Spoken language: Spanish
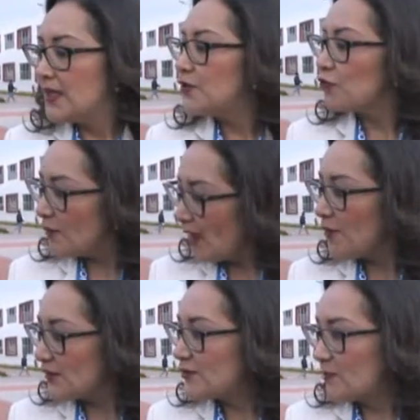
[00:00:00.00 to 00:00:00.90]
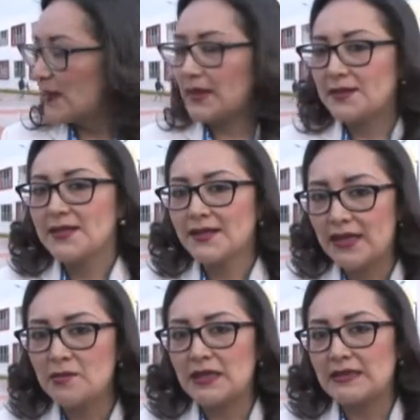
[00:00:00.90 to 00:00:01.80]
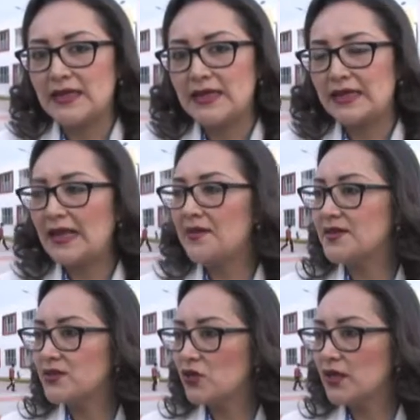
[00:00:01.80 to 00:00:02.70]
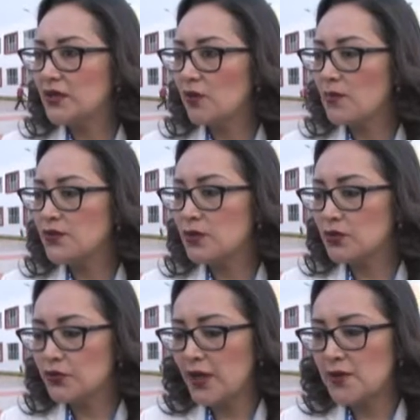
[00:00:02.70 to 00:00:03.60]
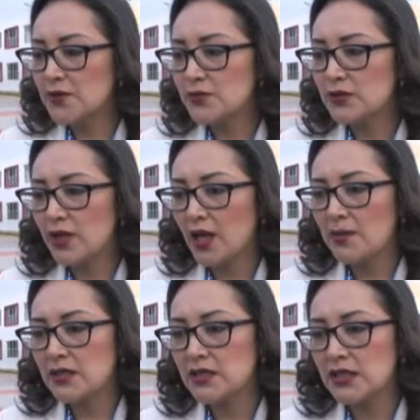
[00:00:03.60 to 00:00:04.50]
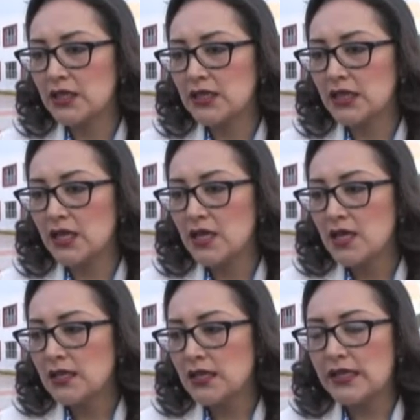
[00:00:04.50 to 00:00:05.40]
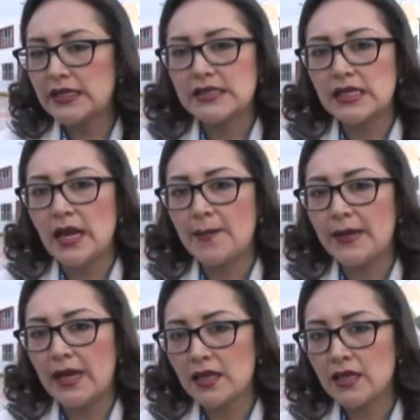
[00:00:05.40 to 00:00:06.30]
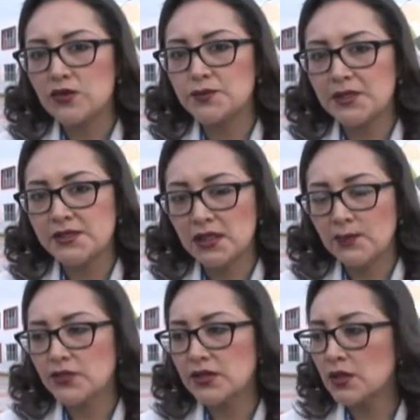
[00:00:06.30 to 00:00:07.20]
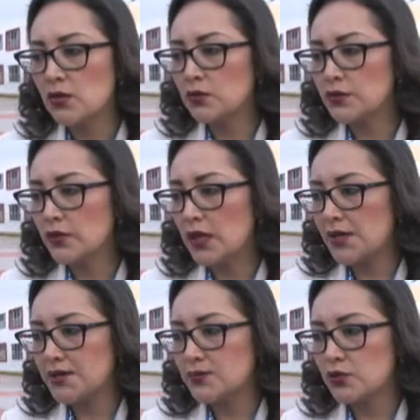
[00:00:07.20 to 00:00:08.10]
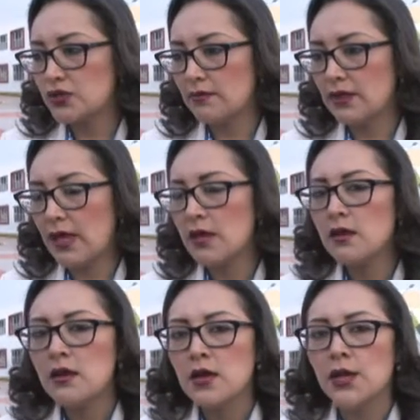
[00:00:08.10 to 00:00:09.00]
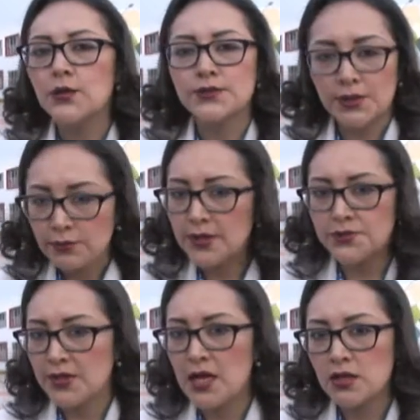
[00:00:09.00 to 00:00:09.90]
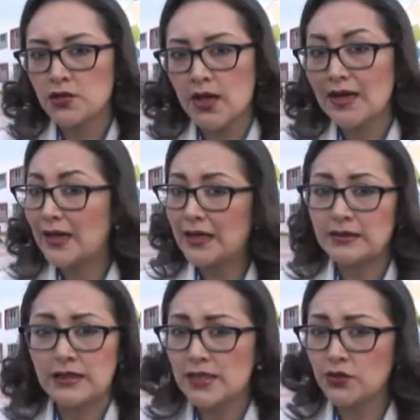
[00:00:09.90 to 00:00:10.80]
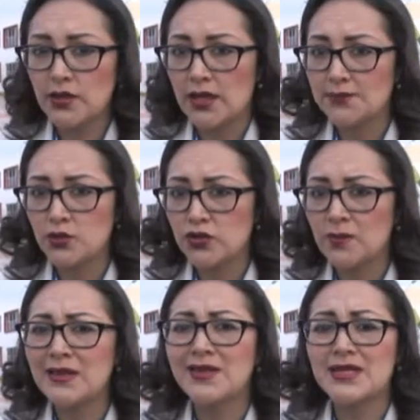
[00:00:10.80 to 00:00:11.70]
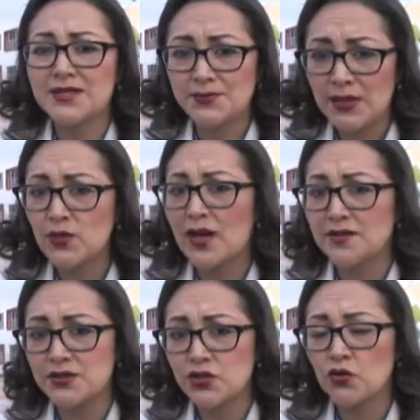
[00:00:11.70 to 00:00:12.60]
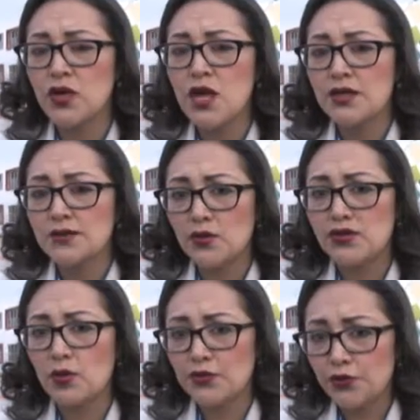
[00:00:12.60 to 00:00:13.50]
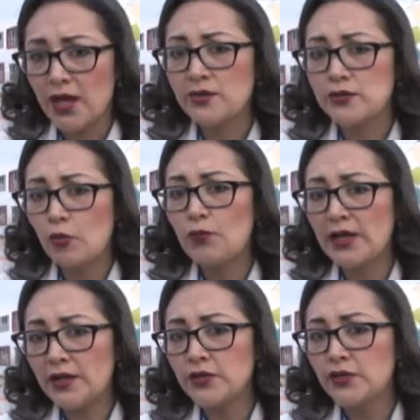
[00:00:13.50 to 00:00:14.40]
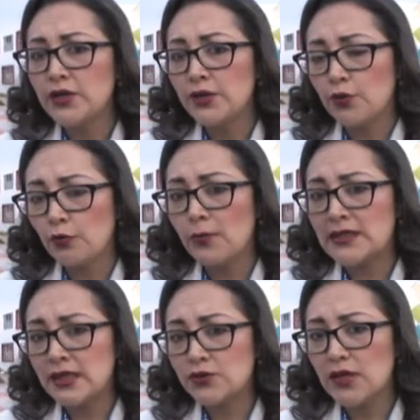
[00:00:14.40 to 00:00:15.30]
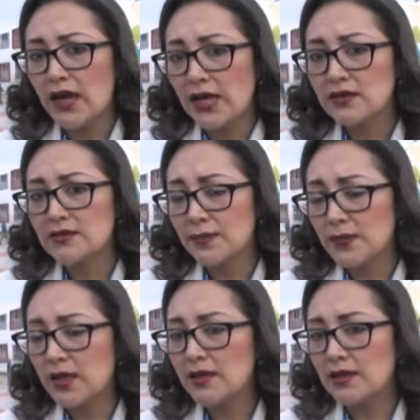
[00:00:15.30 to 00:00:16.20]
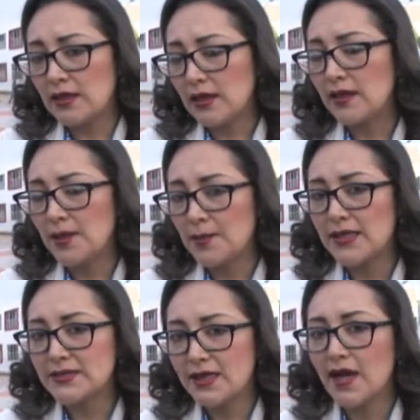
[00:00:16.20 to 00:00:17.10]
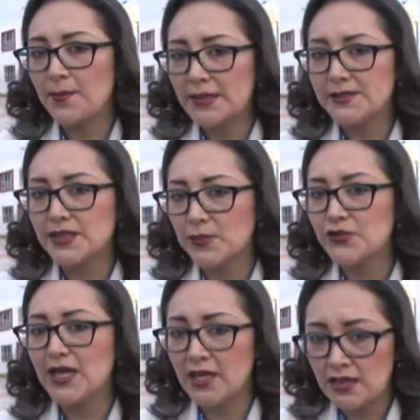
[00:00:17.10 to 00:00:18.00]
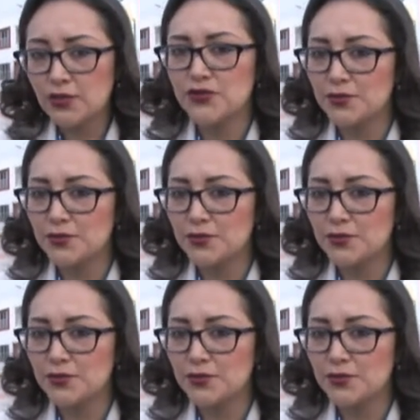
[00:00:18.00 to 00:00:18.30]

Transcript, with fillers: enrumbar a nuestro país realmente y la decisión que tomen los ecuatorianos pues lógicamente tiene que ser tiene que ser amparada en los principios hacerlo con toda la responsabilidad el Consejo Nacional Electoral garantiza total y absolutamente el respeto a la decisión de los ecuatorianos cumpliendo con un mandato legal también y en base a principios éticos